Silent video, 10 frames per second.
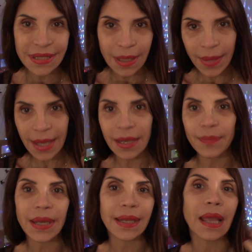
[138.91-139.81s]
sta bene
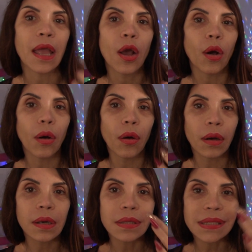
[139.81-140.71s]
perché
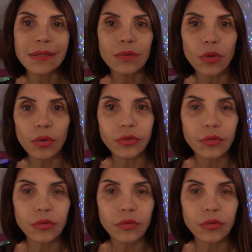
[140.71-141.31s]
ho, eh, non, ho,